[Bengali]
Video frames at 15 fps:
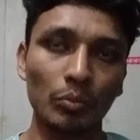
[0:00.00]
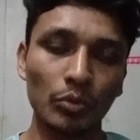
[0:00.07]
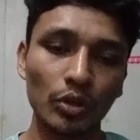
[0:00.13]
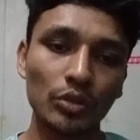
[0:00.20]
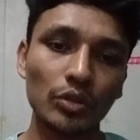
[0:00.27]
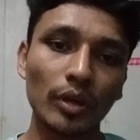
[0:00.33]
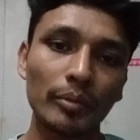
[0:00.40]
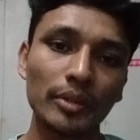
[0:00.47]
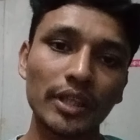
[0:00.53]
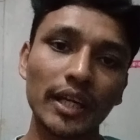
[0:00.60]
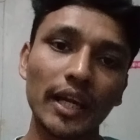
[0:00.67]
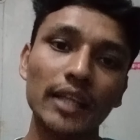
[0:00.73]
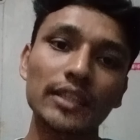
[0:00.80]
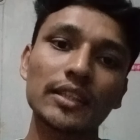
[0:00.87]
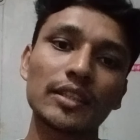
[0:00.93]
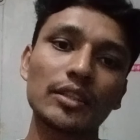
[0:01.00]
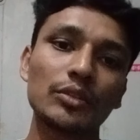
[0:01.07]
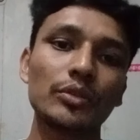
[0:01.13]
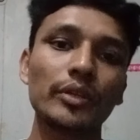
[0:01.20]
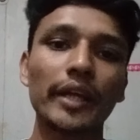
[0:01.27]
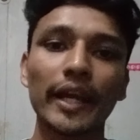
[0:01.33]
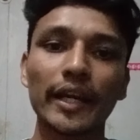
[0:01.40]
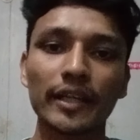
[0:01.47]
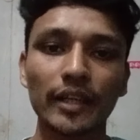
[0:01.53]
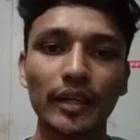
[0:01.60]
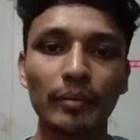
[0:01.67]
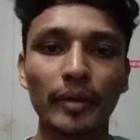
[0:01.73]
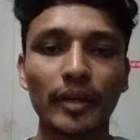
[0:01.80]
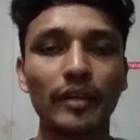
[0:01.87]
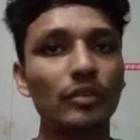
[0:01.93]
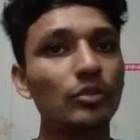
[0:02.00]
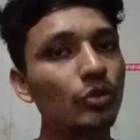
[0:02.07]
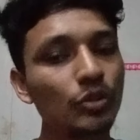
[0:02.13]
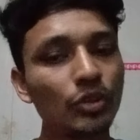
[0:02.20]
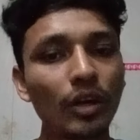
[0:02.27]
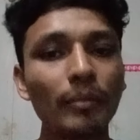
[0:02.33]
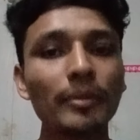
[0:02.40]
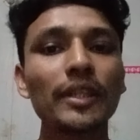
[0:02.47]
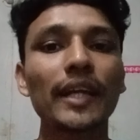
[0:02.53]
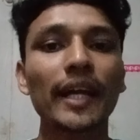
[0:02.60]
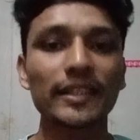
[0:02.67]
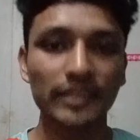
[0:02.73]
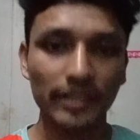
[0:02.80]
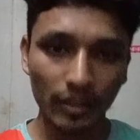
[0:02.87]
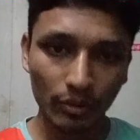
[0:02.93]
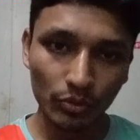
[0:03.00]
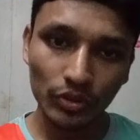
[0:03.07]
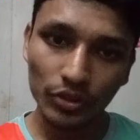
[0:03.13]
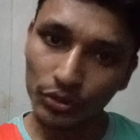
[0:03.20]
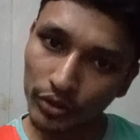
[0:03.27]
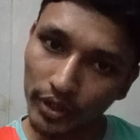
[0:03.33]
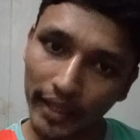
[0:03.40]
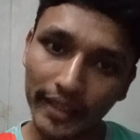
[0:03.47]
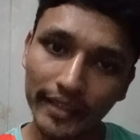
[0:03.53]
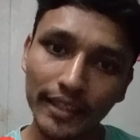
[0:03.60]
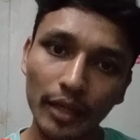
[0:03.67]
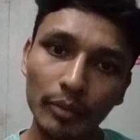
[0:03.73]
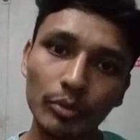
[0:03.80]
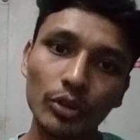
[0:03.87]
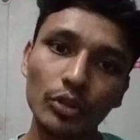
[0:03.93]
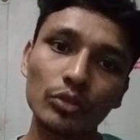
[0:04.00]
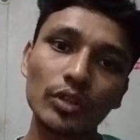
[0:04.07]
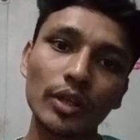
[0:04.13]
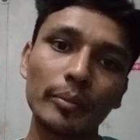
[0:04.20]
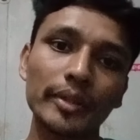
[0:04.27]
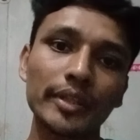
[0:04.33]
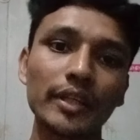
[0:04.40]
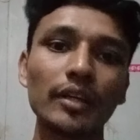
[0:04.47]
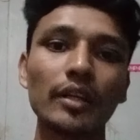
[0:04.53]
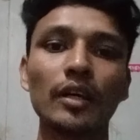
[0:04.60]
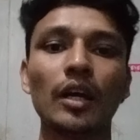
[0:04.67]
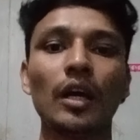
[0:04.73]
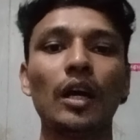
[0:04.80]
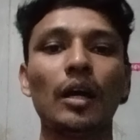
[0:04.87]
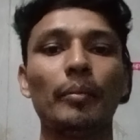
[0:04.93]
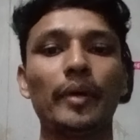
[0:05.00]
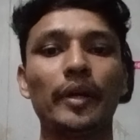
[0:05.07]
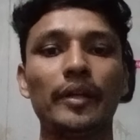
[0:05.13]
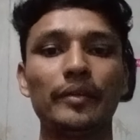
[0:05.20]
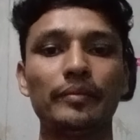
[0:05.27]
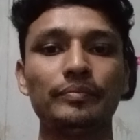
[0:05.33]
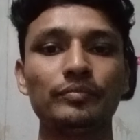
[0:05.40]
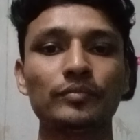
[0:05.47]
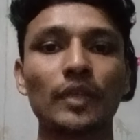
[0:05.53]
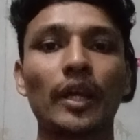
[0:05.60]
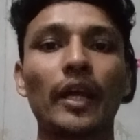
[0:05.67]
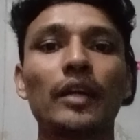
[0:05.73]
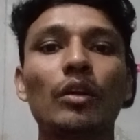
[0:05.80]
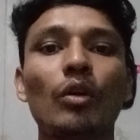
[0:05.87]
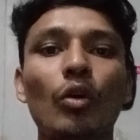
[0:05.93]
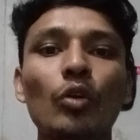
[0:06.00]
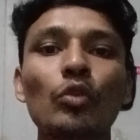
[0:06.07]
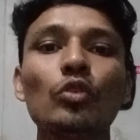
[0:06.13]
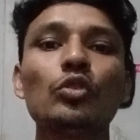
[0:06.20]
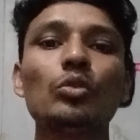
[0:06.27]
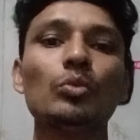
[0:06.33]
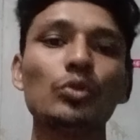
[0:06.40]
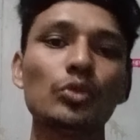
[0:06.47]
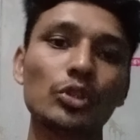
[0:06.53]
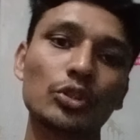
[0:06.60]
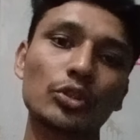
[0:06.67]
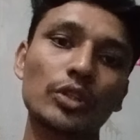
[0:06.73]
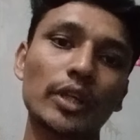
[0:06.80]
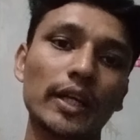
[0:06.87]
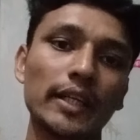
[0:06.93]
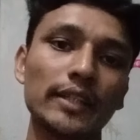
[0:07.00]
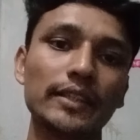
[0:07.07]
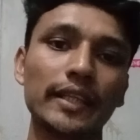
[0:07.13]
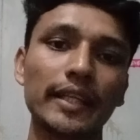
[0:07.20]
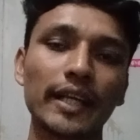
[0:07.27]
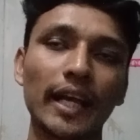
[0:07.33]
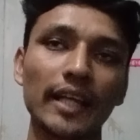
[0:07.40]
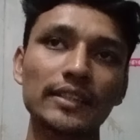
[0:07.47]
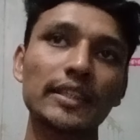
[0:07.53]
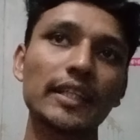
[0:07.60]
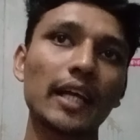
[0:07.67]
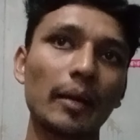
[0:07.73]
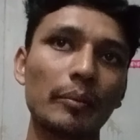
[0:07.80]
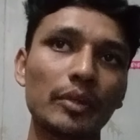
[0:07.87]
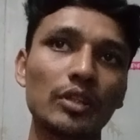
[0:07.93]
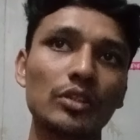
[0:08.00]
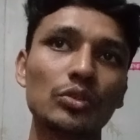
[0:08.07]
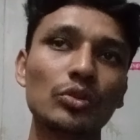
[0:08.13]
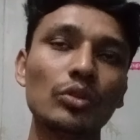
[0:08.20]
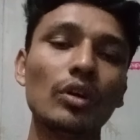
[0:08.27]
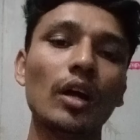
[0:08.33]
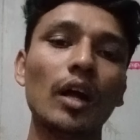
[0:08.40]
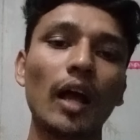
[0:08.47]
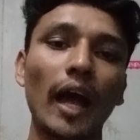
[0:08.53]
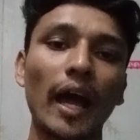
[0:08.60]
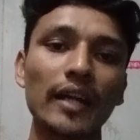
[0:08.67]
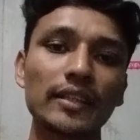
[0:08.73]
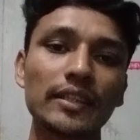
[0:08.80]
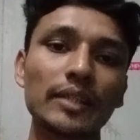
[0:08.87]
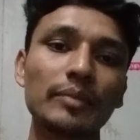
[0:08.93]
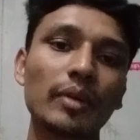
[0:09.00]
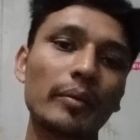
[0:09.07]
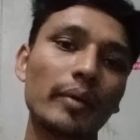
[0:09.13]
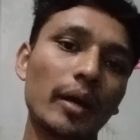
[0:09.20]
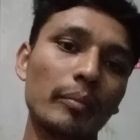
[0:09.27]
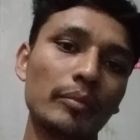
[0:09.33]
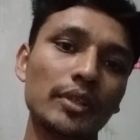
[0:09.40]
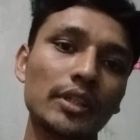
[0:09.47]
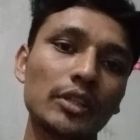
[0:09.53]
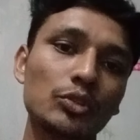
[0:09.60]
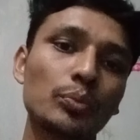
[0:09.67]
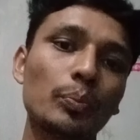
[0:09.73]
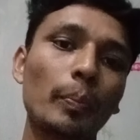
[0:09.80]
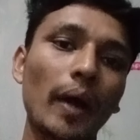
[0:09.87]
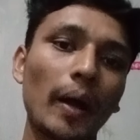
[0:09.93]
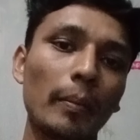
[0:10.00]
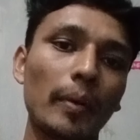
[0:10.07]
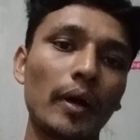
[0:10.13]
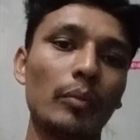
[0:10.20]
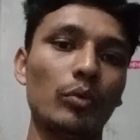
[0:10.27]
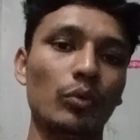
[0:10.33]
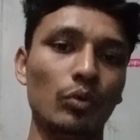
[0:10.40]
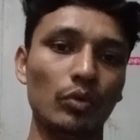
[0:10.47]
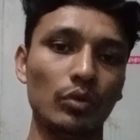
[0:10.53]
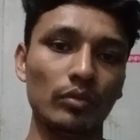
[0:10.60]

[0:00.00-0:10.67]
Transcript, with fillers: মূলত আমাদের কাজের কিন্তু একটাই মানে যদিও আমাদের কাজ শেখার উদ্দেশ্য থাকে তারপরেও কিন্তু আমাদের মানে একটা অন্যতম উদ্দেশ্য থাকে যে এই কাজ থেকে আমি কিছু আর্থিকভাবে আমি কিছু পা পাবো